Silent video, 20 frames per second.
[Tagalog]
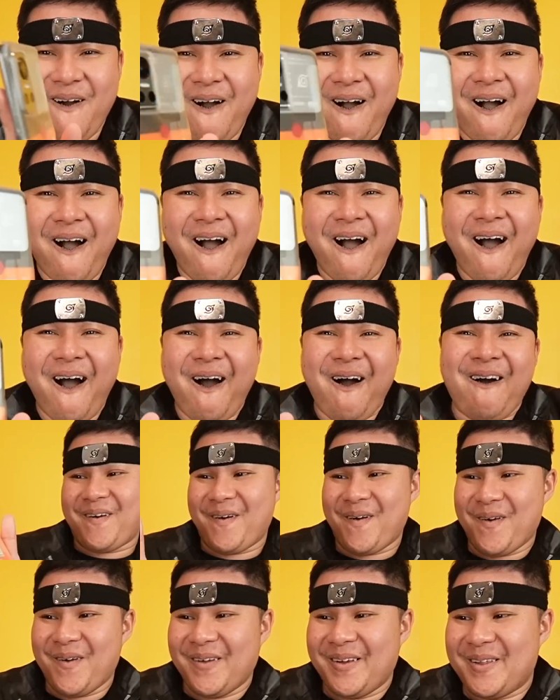oh.
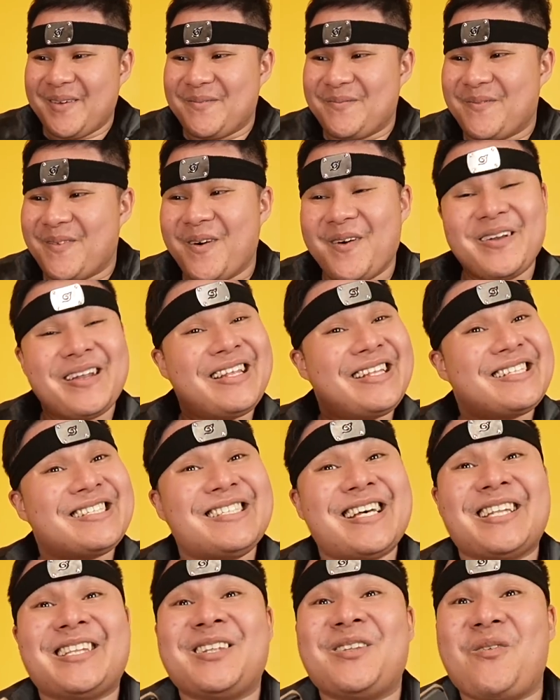Holy moly! It's
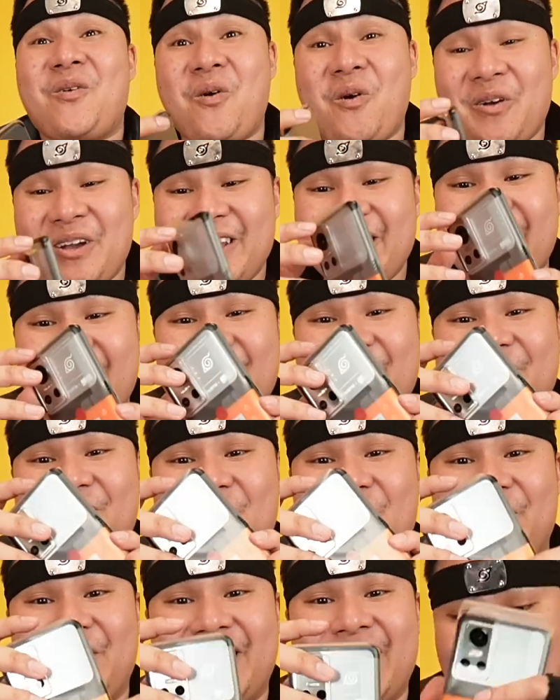not an ordinary
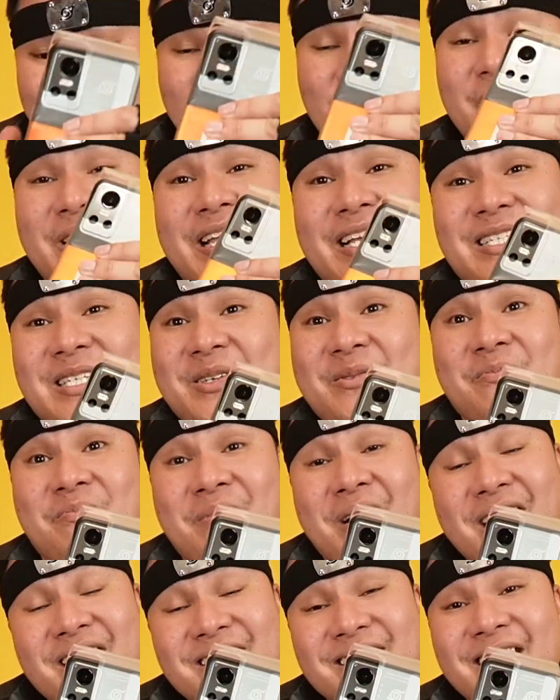phone. Usually kasi yung
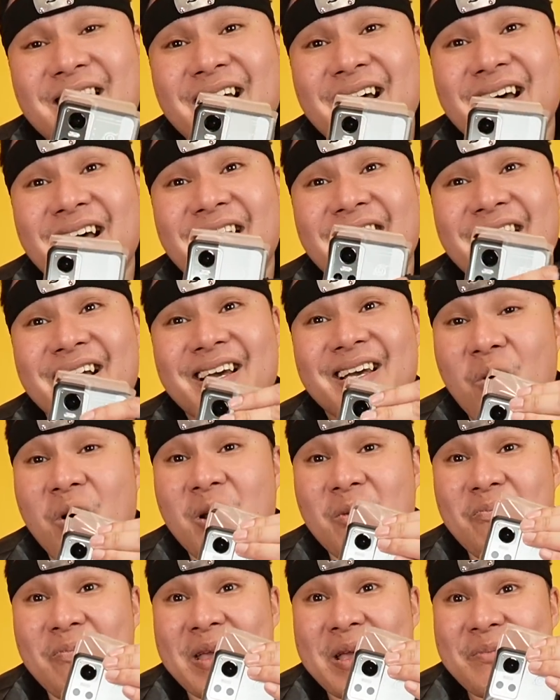box lang,
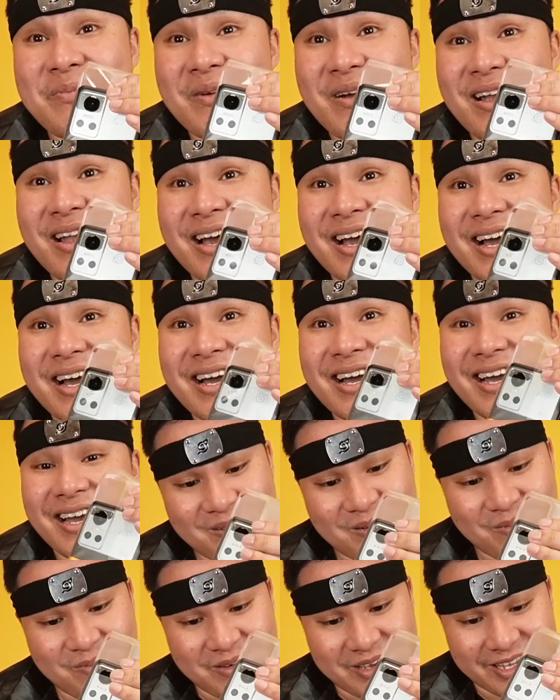wallpaper lang.
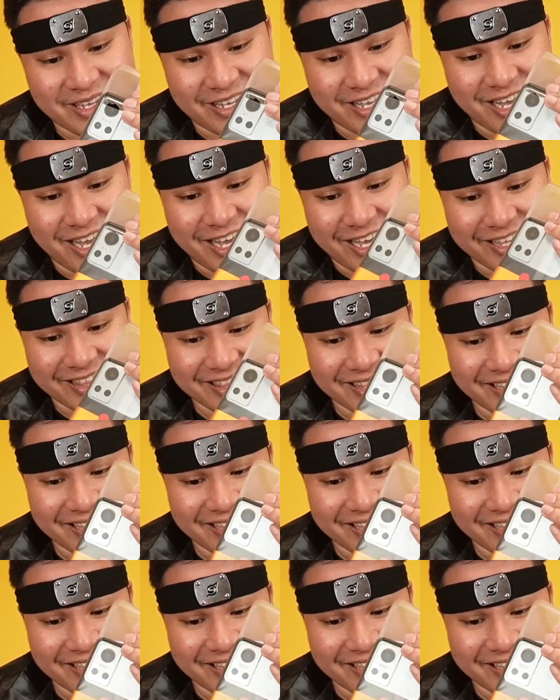Oh my God.